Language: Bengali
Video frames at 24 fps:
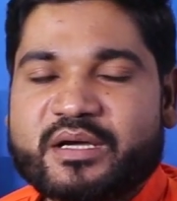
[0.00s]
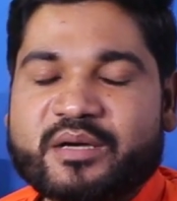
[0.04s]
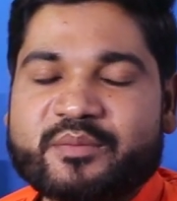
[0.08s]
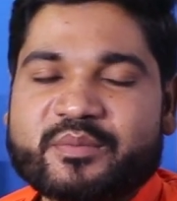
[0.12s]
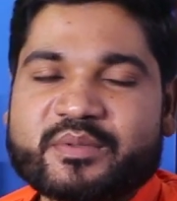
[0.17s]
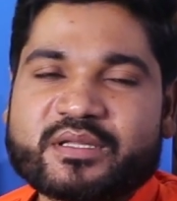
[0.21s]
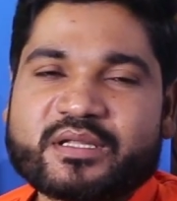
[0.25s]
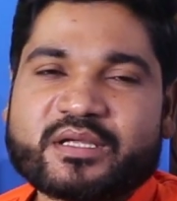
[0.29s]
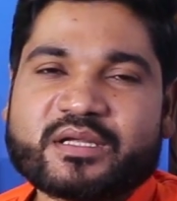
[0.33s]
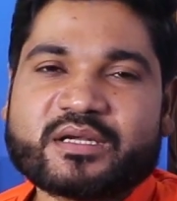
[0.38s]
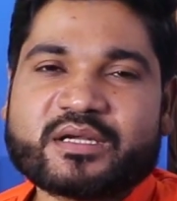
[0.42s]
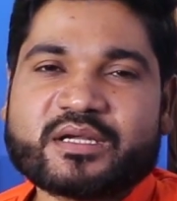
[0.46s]

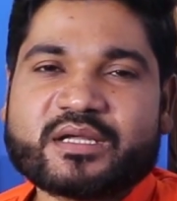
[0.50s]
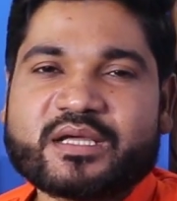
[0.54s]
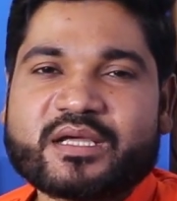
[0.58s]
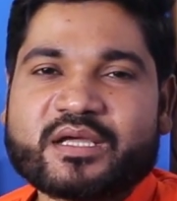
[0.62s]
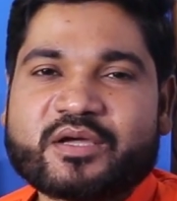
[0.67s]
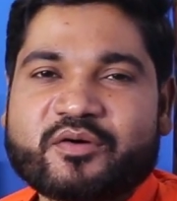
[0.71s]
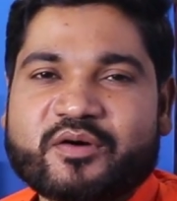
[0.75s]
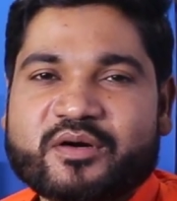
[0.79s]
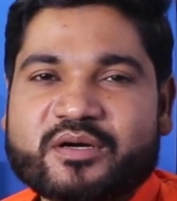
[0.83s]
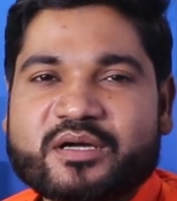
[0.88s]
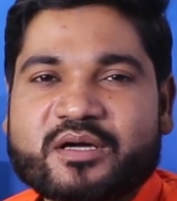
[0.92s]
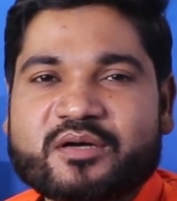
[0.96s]
আমাদের
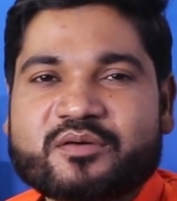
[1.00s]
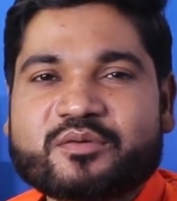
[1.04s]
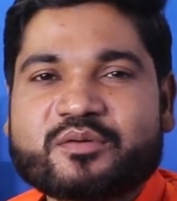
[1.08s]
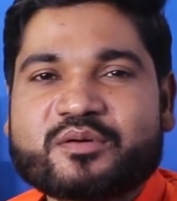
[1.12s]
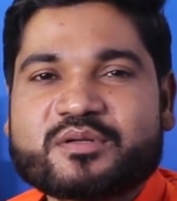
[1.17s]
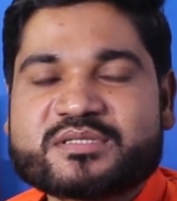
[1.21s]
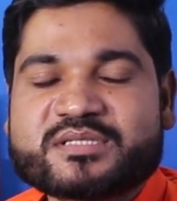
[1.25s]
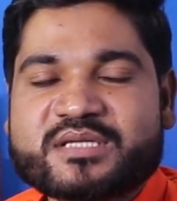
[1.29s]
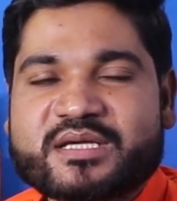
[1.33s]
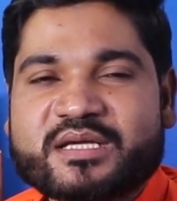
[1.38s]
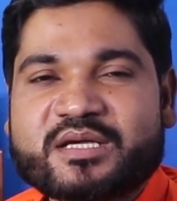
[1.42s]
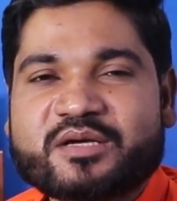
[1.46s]
এই
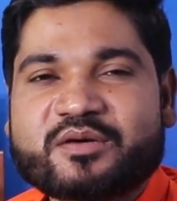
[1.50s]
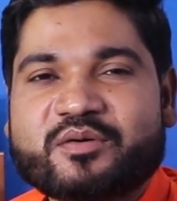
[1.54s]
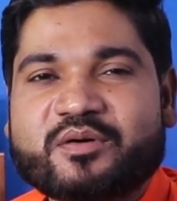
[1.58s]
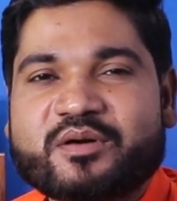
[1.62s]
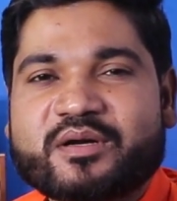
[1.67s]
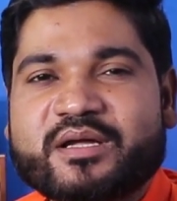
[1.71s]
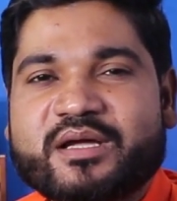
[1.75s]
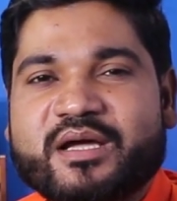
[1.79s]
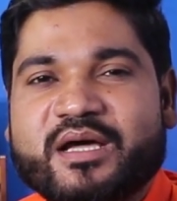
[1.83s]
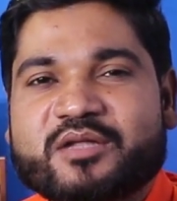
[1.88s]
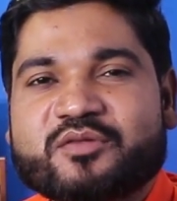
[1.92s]
হটগানগুলো চেকিং করে